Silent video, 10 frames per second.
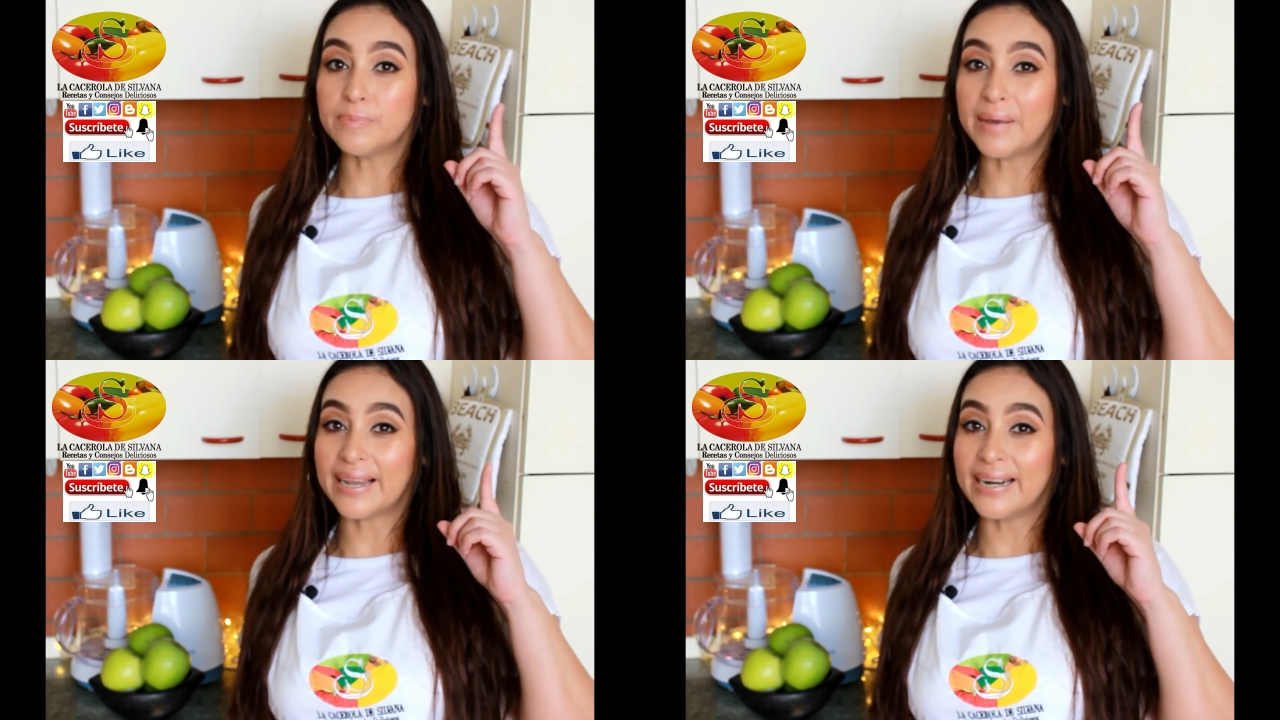
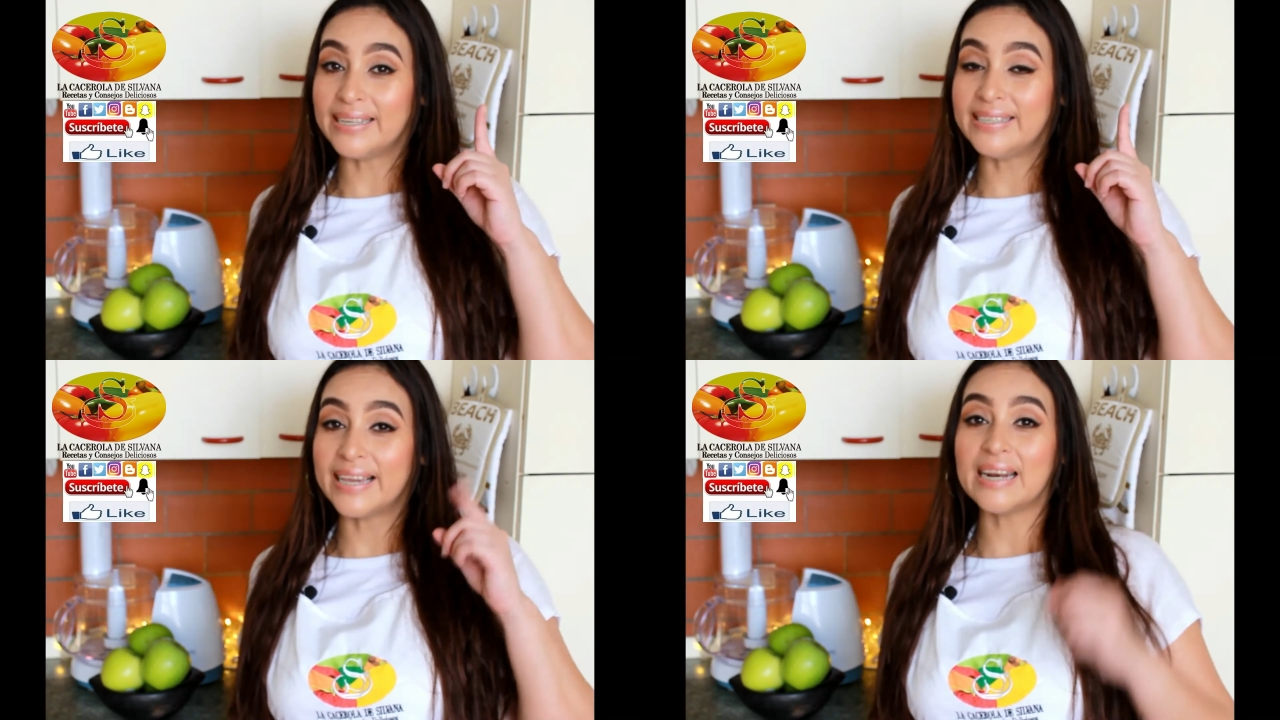para que les
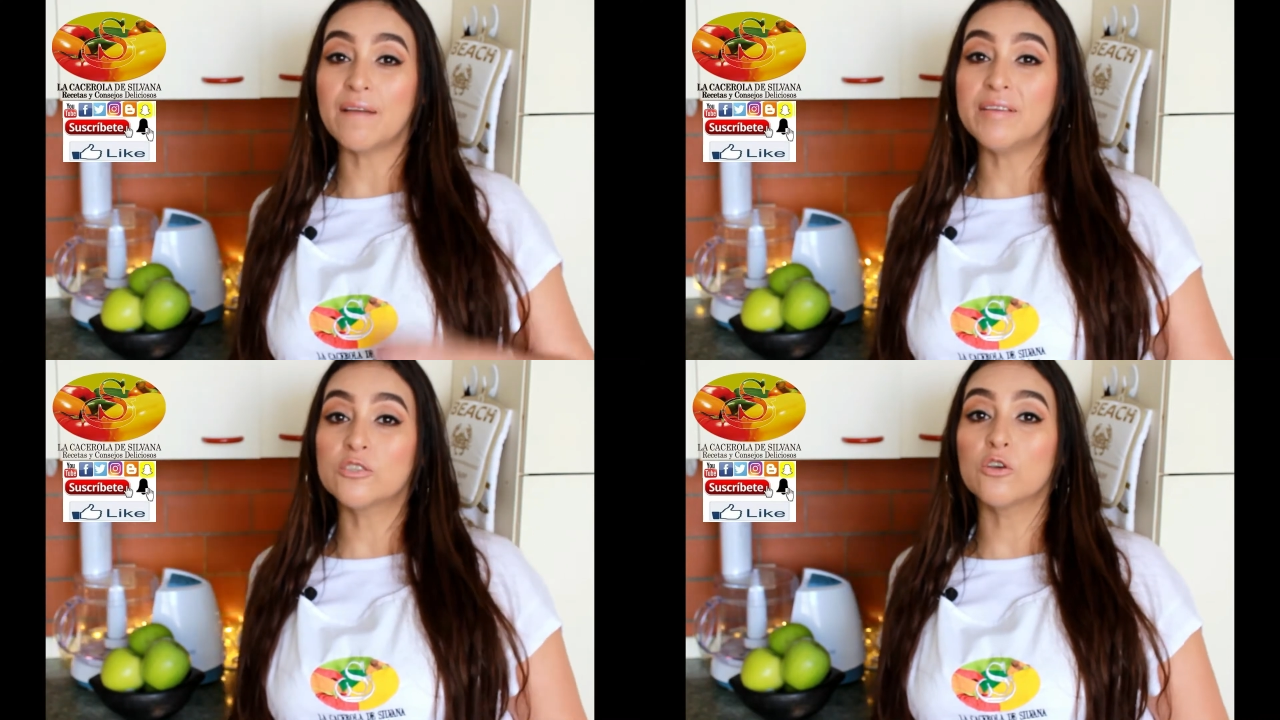lleguen
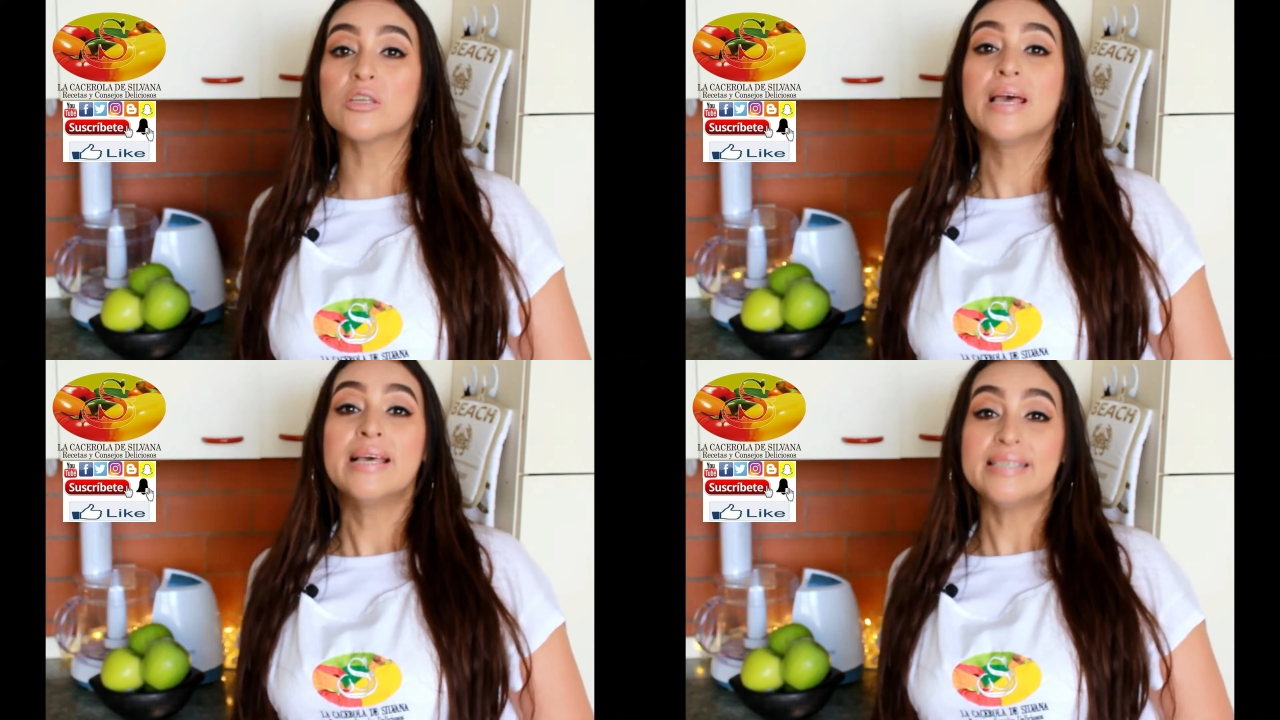avisos
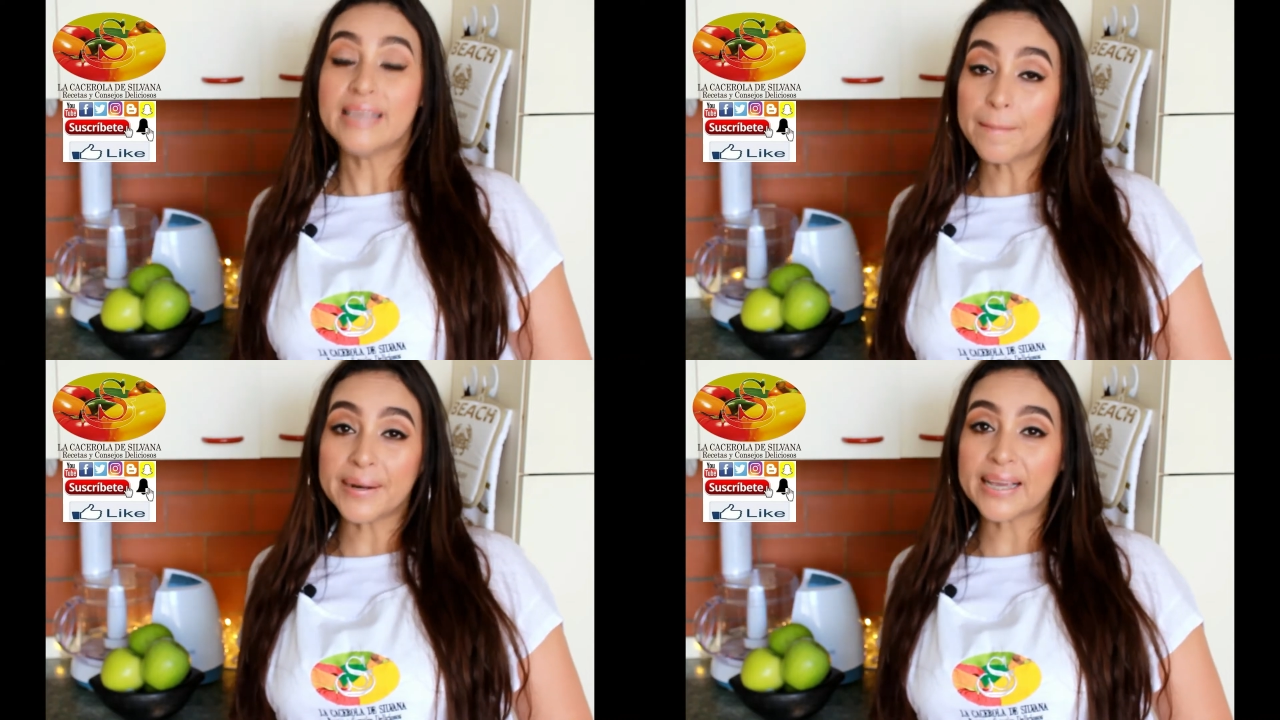
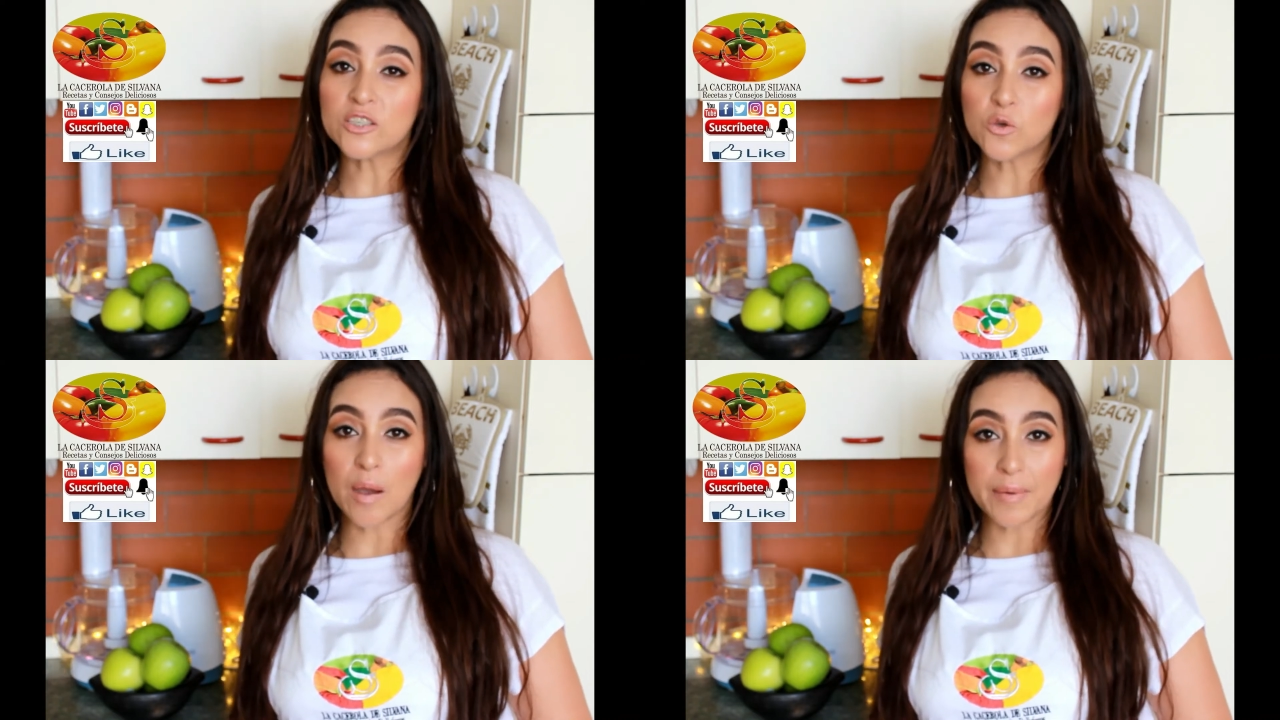siempre que
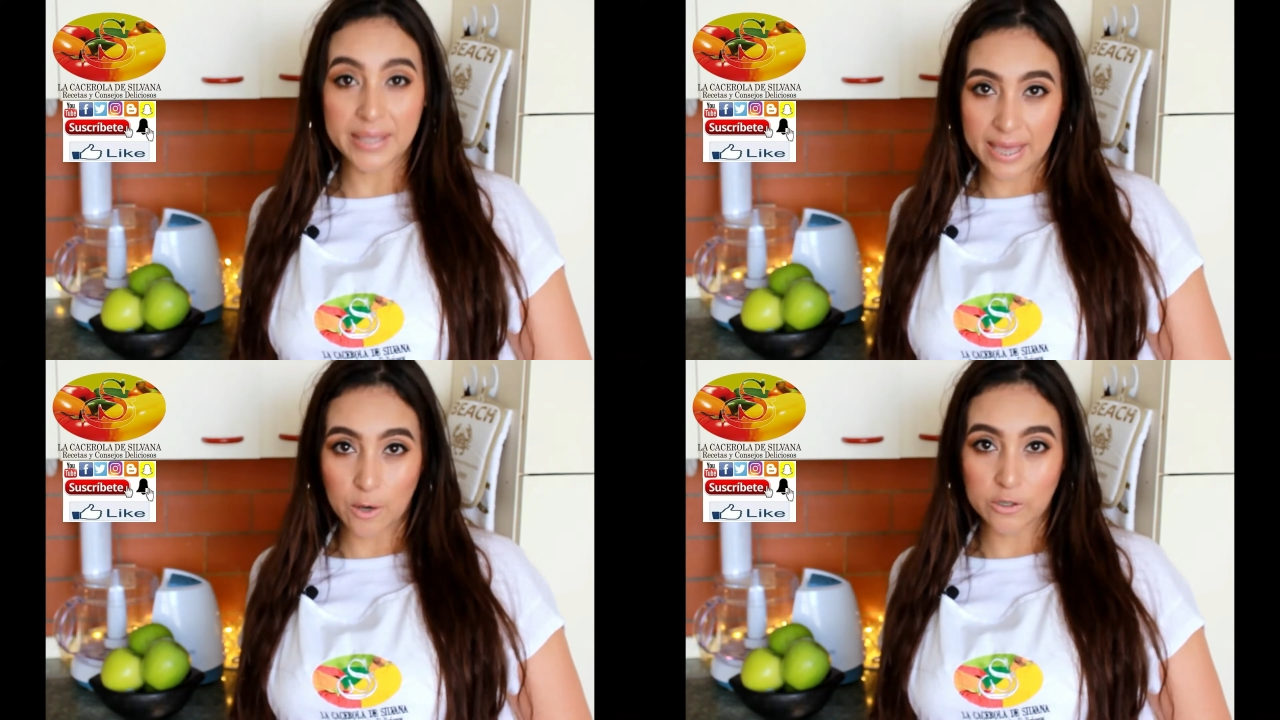suba
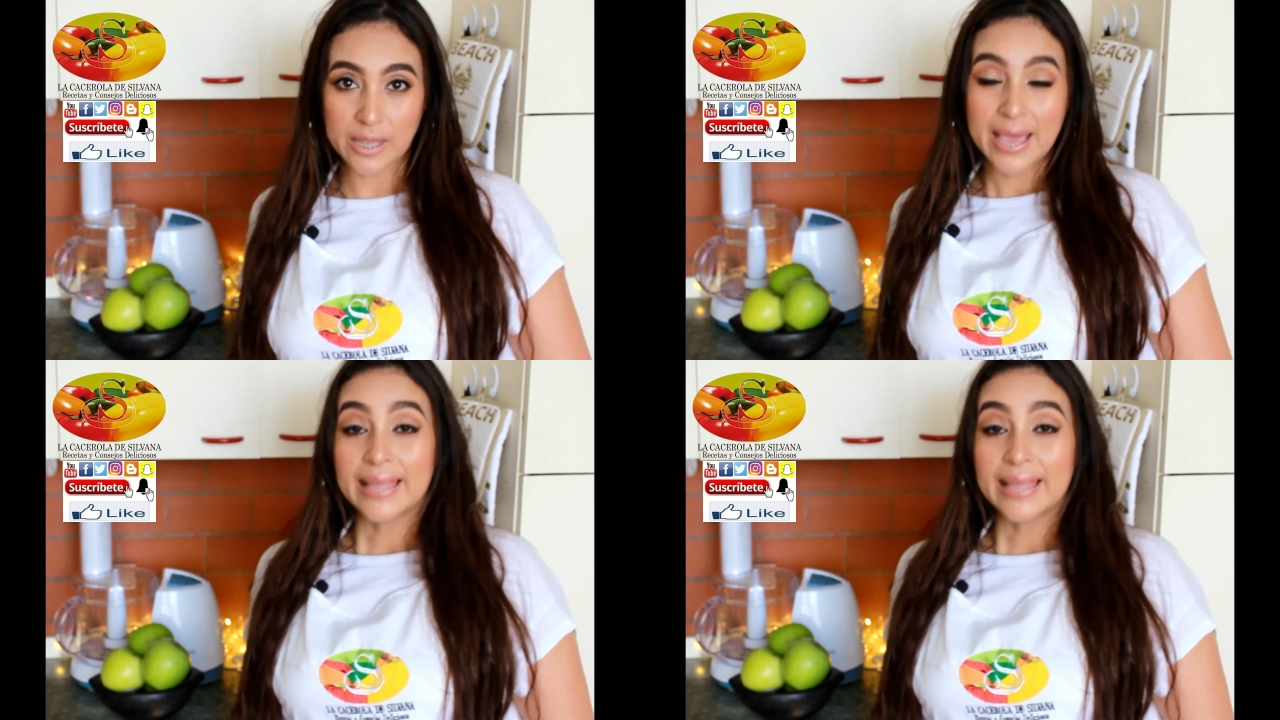videos,